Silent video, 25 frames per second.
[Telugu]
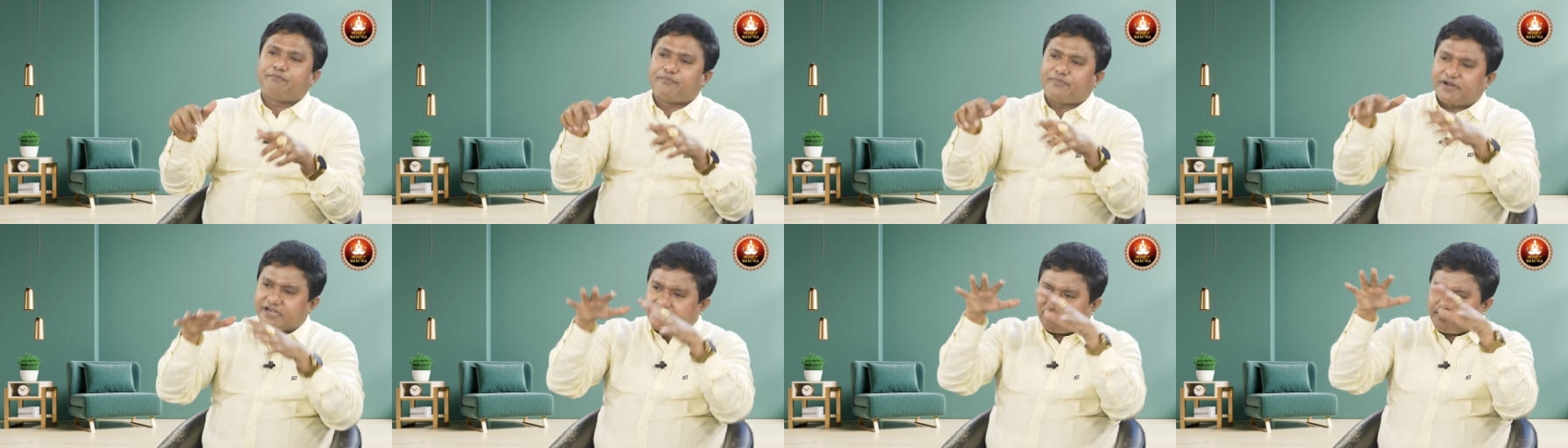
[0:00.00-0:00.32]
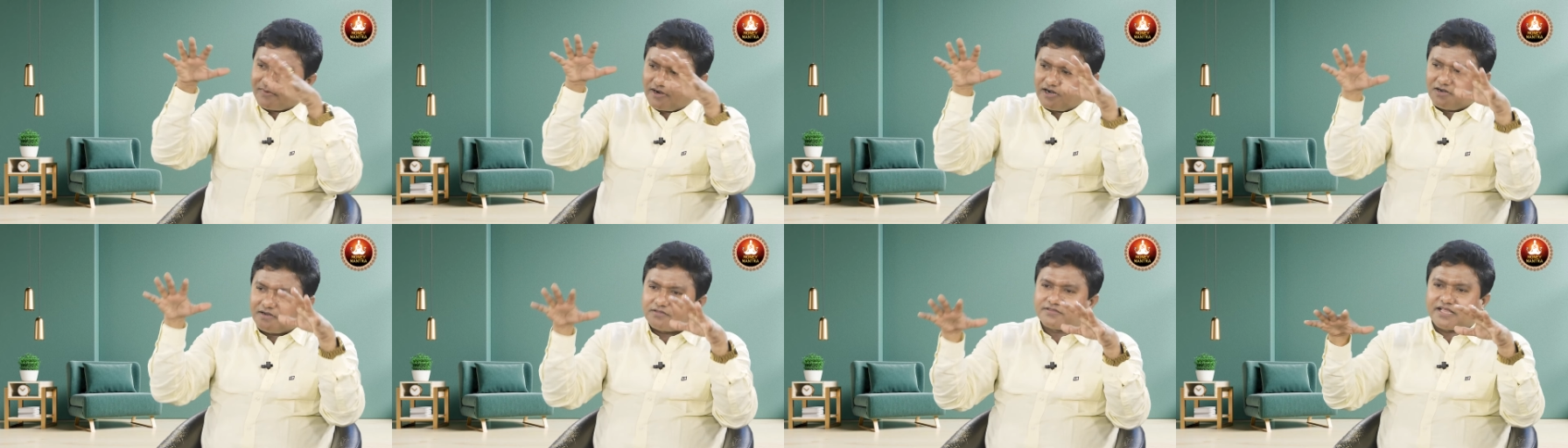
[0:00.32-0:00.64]

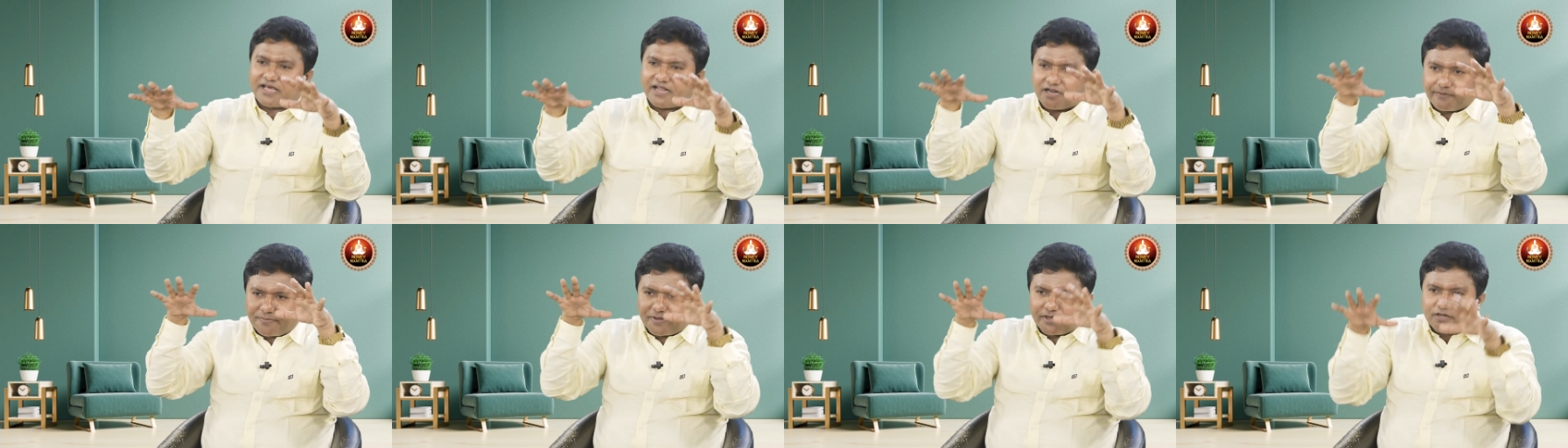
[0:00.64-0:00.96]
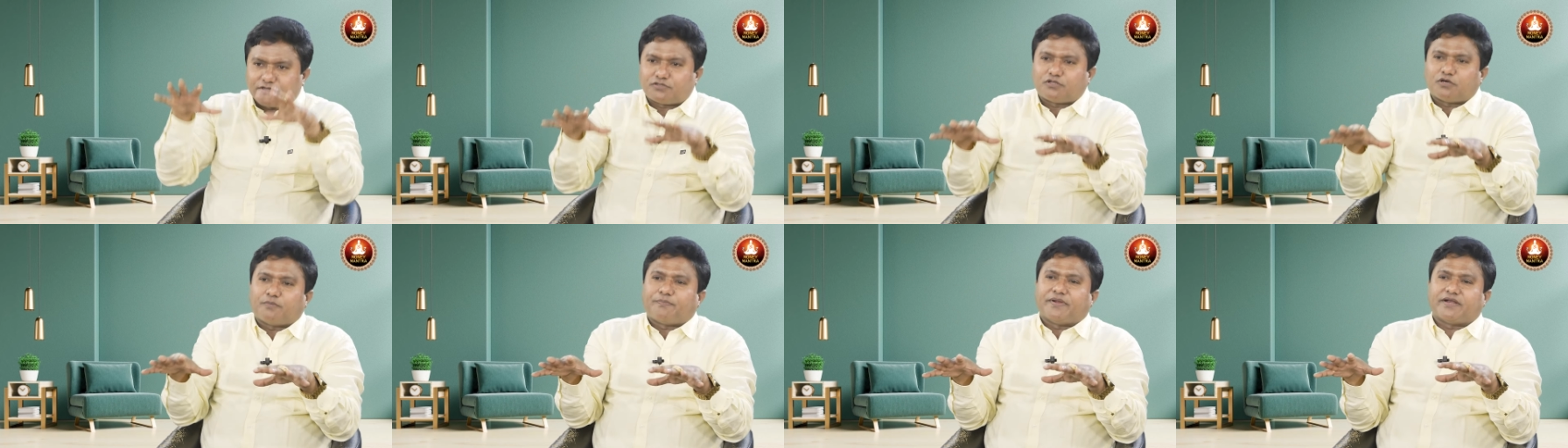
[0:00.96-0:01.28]
పెట్టుబడులు తన
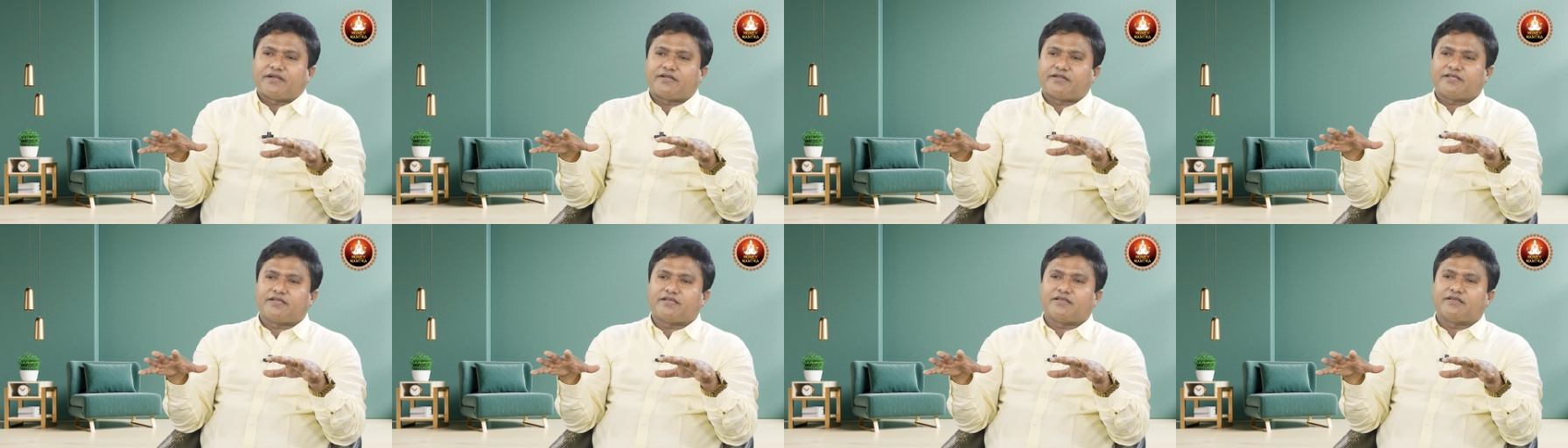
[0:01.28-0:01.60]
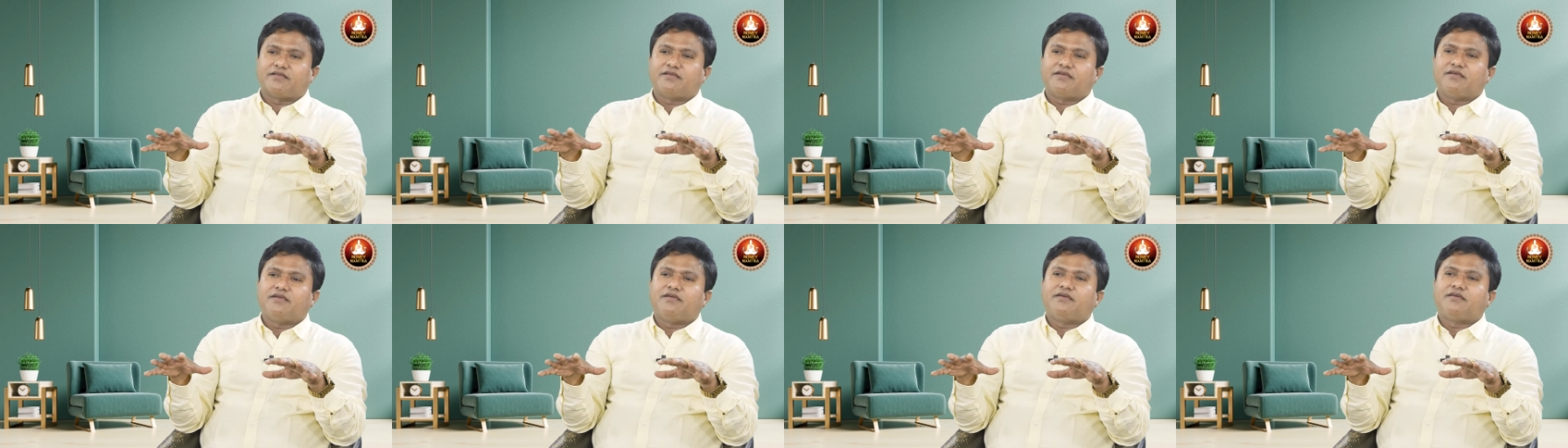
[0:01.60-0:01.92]
పేరుతో పెట్టి
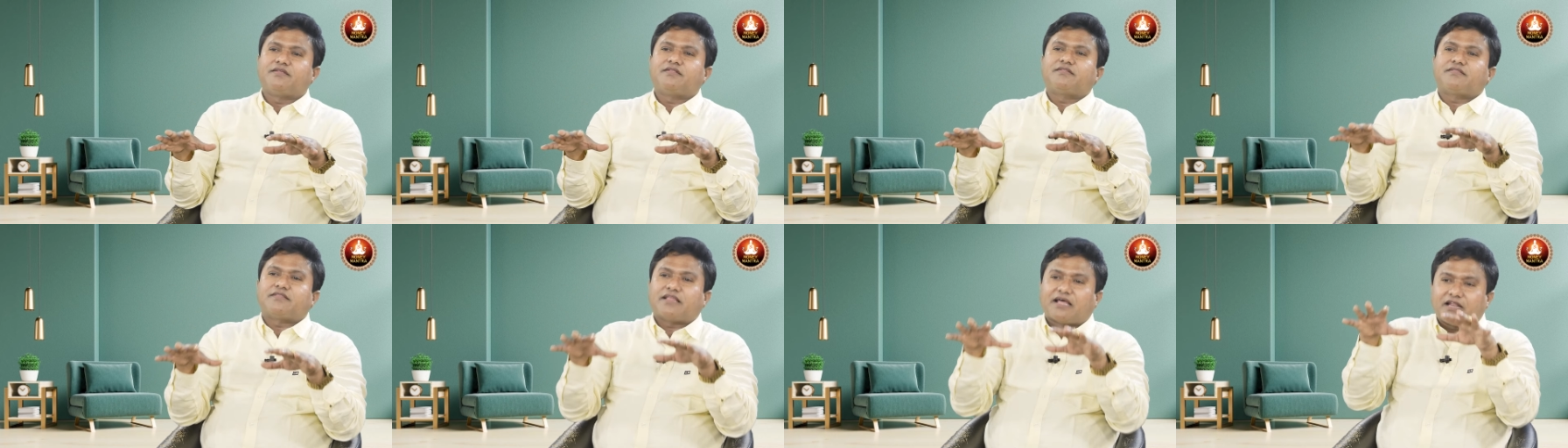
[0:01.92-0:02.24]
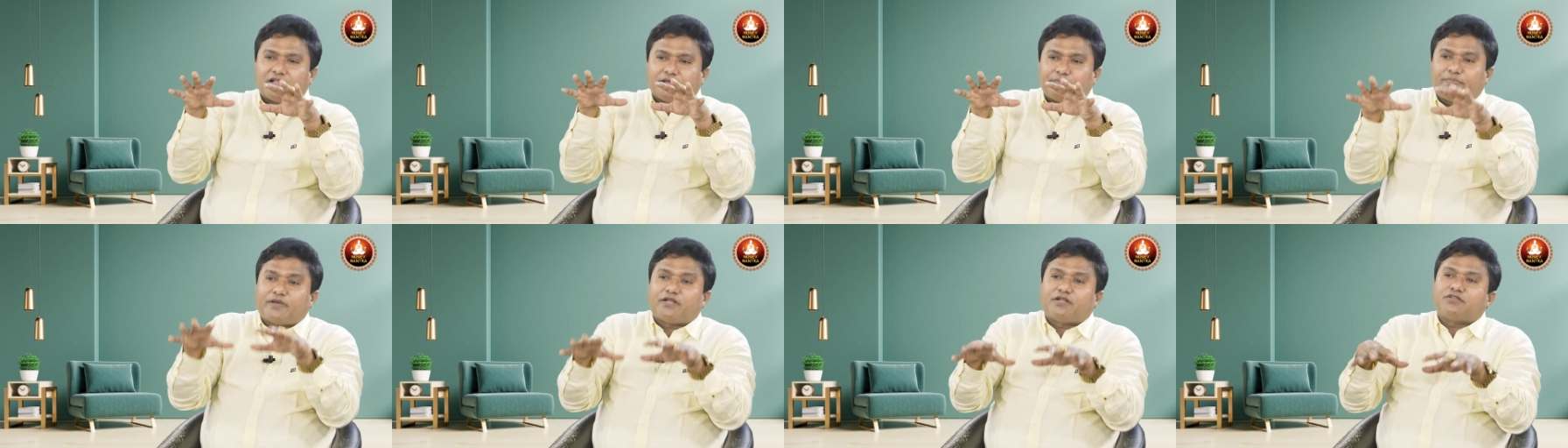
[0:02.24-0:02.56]

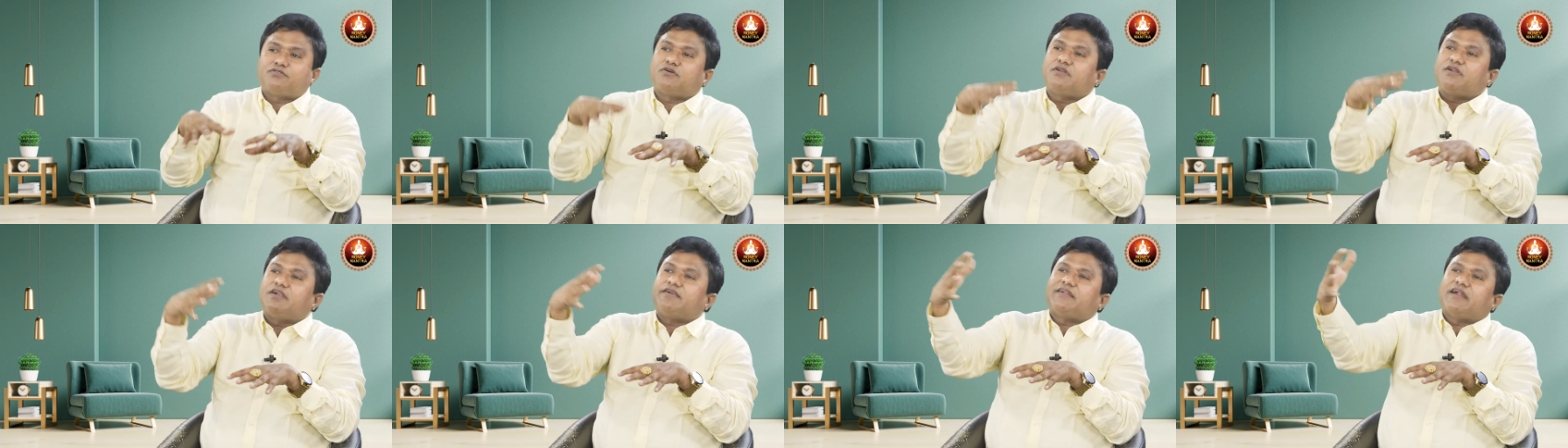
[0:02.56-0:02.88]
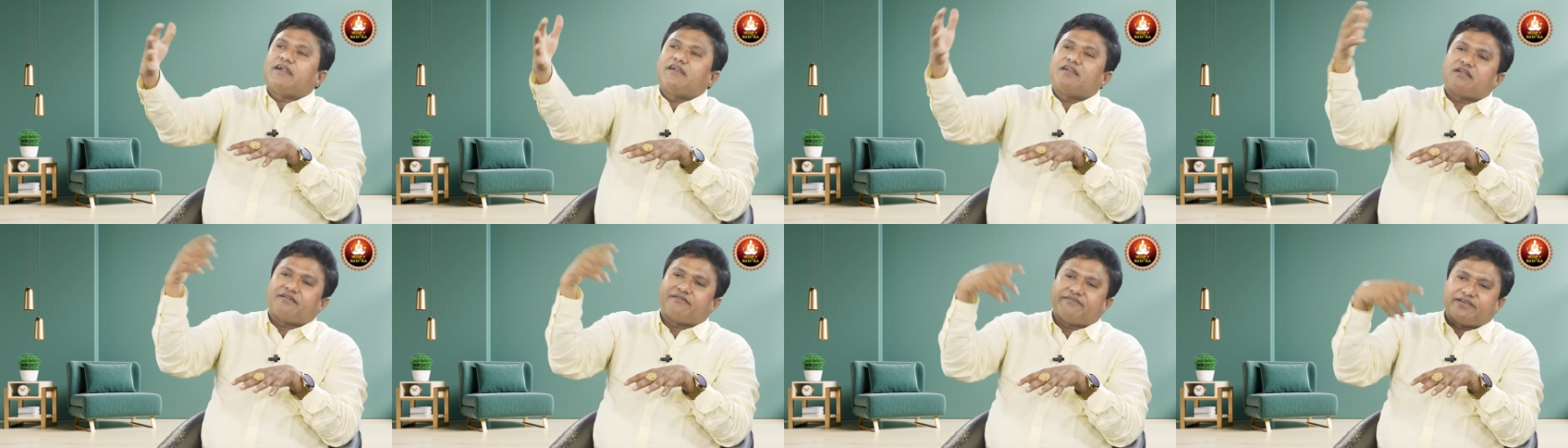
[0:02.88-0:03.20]
తన పేరుతోనే
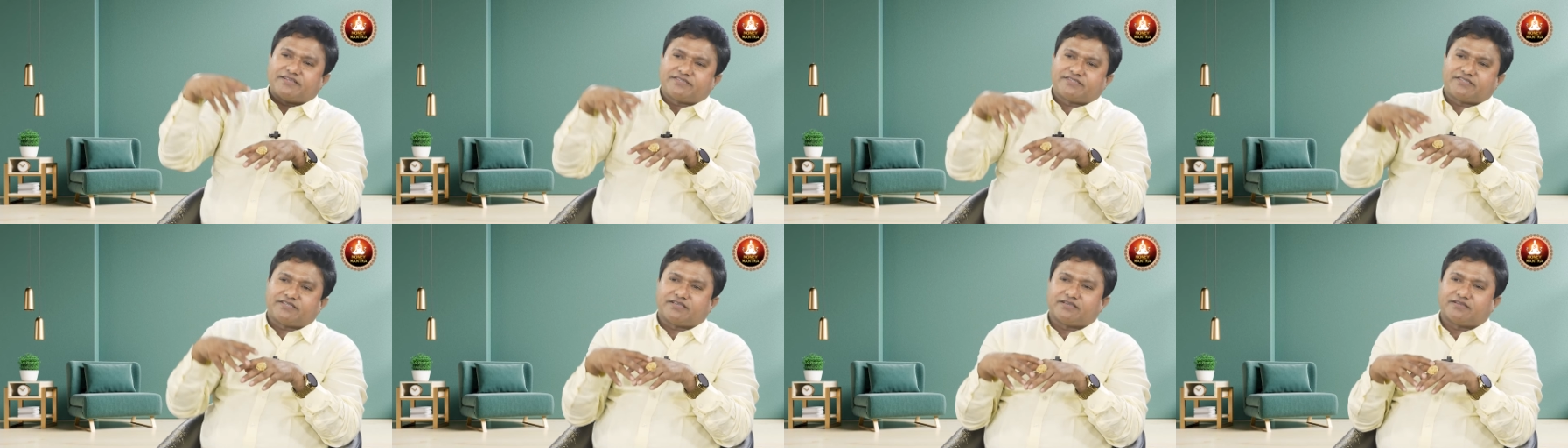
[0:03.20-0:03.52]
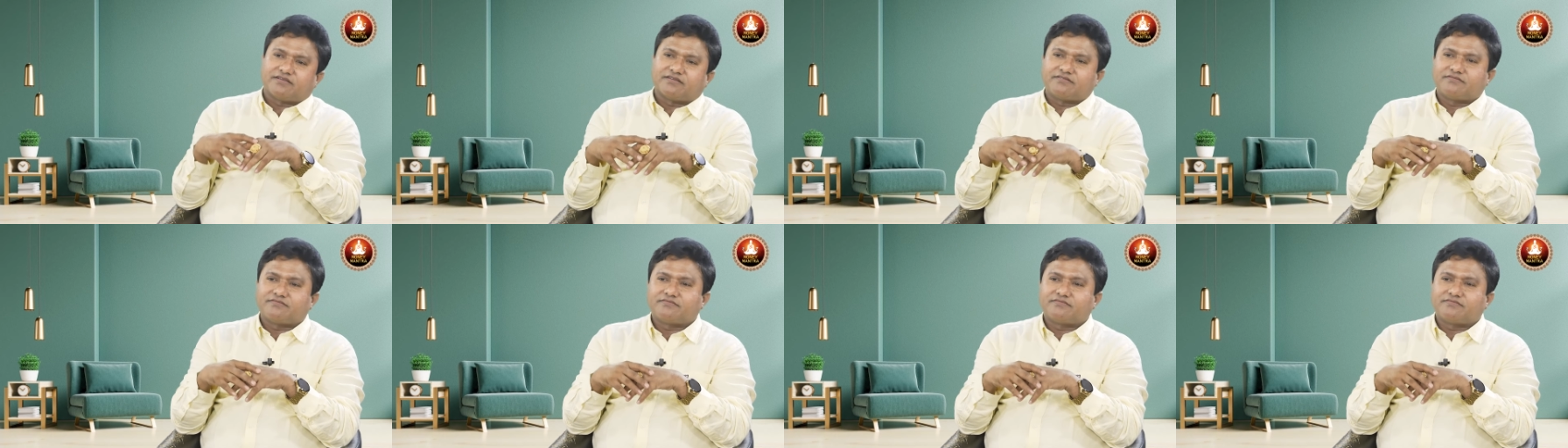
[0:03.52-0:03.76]
టెండర్ వేసి